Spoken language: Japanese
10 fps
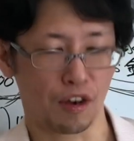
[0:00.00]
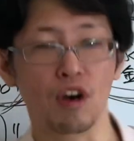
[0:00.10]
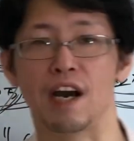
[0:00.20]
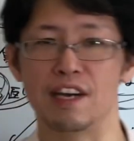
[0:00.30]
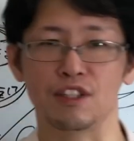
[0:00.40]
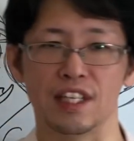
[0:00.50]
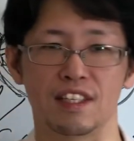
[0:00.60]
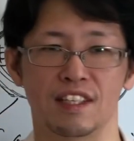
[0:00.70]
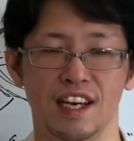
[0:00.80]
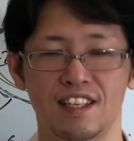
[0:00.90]
今回は以上で
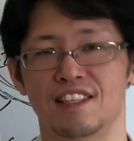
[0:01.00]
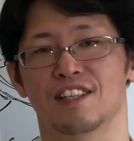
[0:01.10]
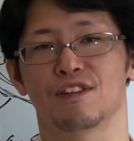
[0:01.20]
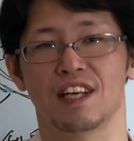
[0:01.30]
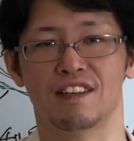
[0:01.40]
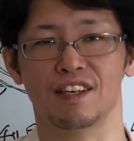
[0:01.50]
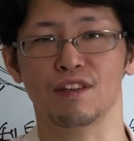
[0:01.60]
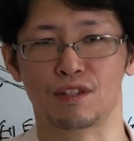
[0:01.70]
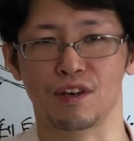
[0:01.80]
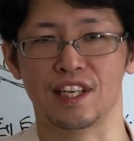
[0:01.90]
す。SAC コンサルティング
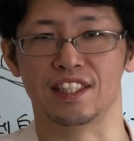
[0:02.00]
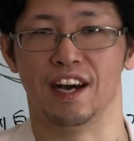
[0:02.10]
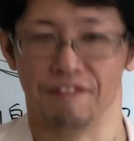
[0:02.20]
のつくよりでした。